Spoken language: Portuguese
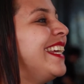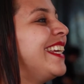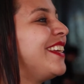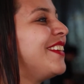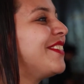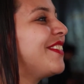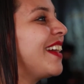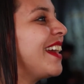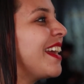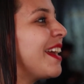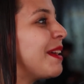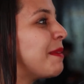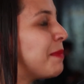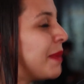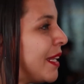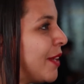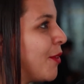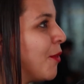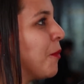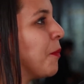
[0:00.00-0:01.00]
e vai
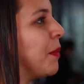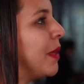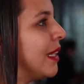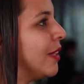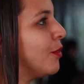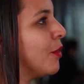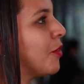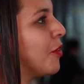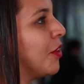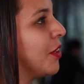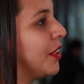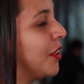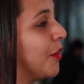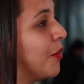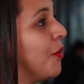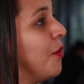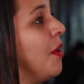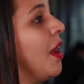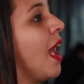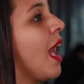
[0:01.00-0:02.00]
abrir com Mila do
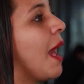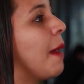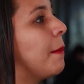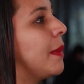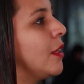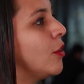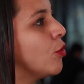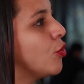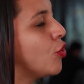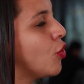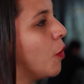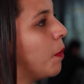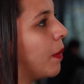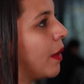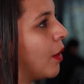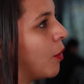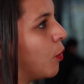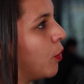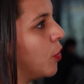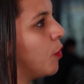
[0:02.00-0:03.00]
Acordeon, abrindo o show
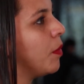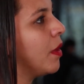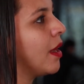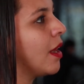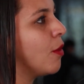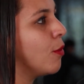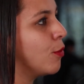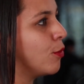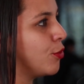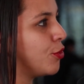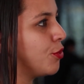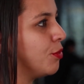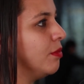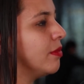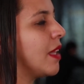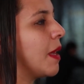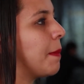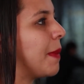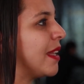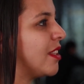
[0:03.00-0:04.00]
para Wilma Araújo,
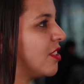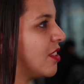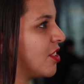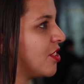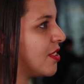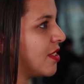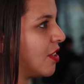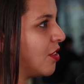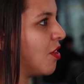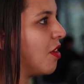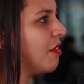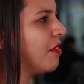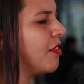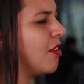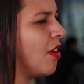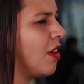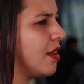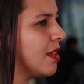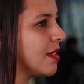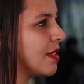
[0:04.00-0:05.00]
né, a partir das
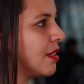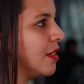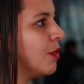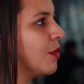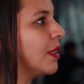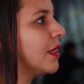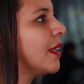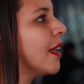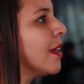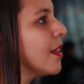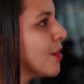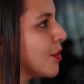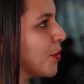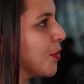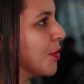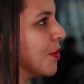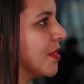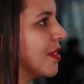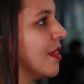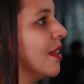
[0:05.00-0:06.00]
19 horas, indo até as
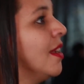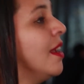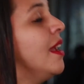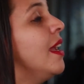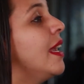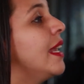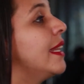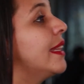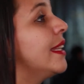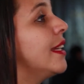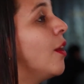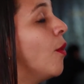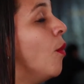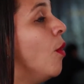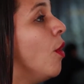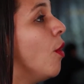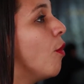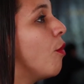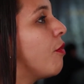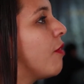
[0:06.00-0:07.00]
11. Então,
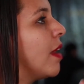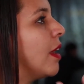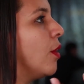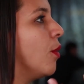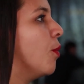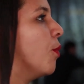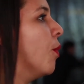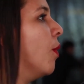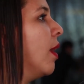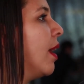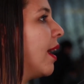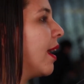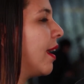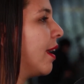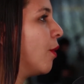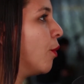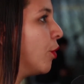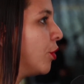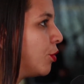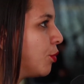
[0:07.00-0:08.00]
o valor
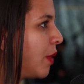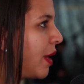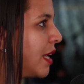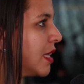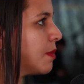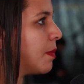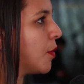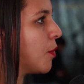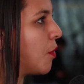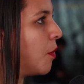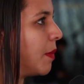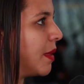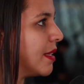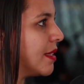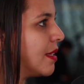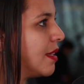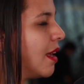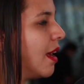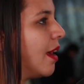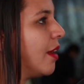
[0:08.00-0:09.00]
é R$ 8,00 para o
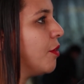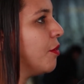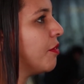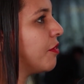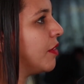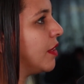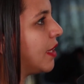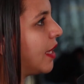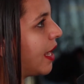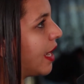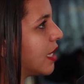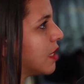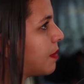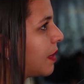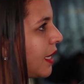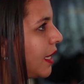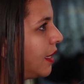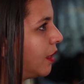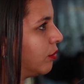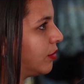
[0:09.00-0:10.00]
comerciário, R$ 20,00
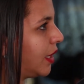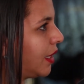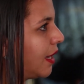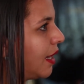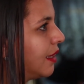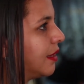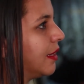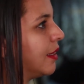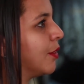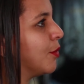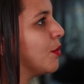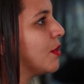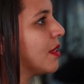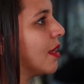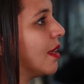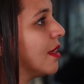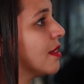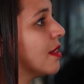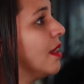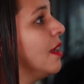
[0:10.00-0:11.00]
para quem não tem carteira do
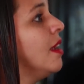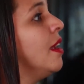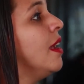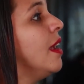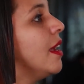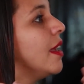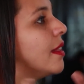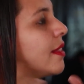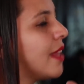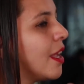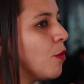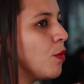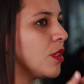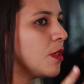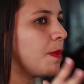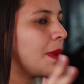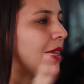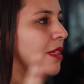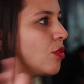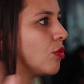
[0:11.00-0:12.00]
SESC e tem um
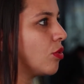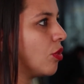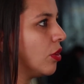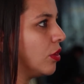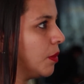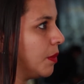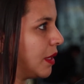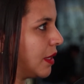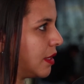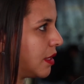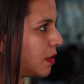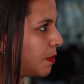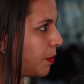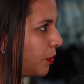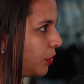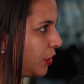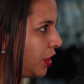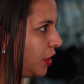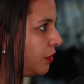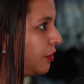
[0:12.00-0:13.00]
espaço totalmente
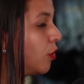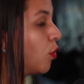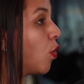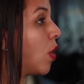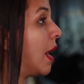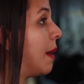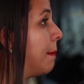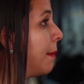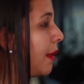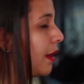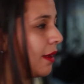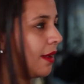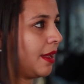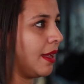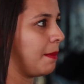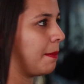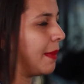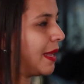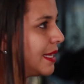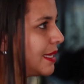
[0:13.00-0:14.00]
disponível, cama,
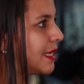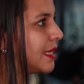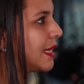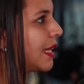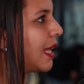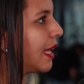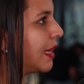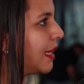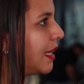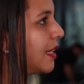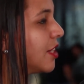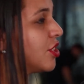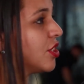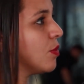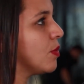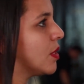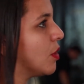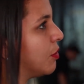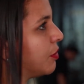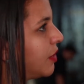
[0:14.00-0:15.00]
é, mesas e cadeiras
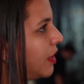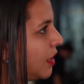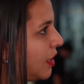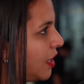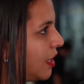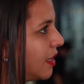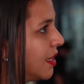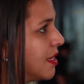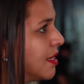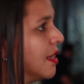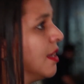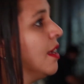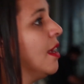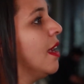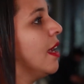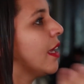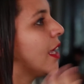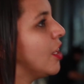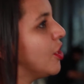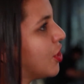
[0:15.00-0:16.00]
não são vendidas.
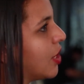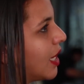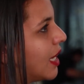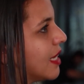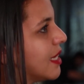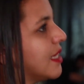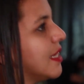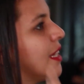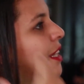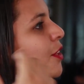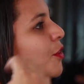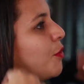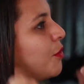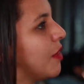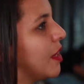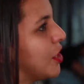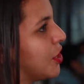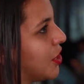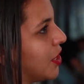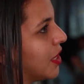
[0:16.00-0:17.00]
Quem chega cedo
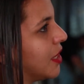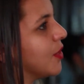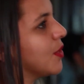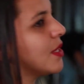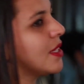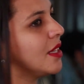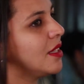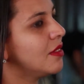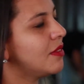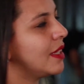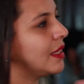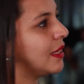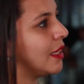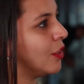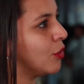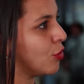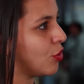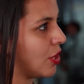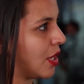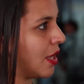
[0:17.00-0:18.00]
vai chegando cedo e vai
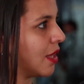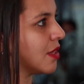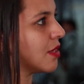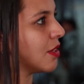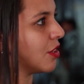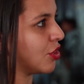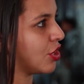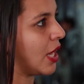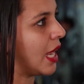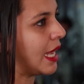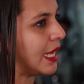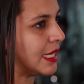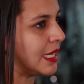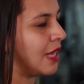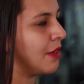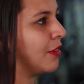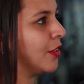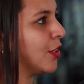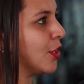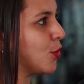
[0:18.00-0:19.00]
tendo já, já
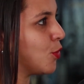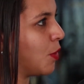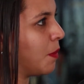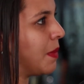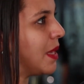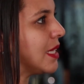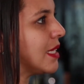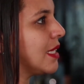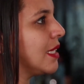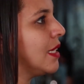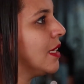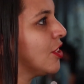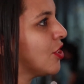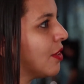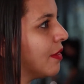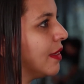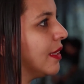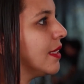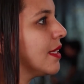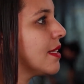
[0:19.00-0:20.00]
reservando a sua mesinha, já vai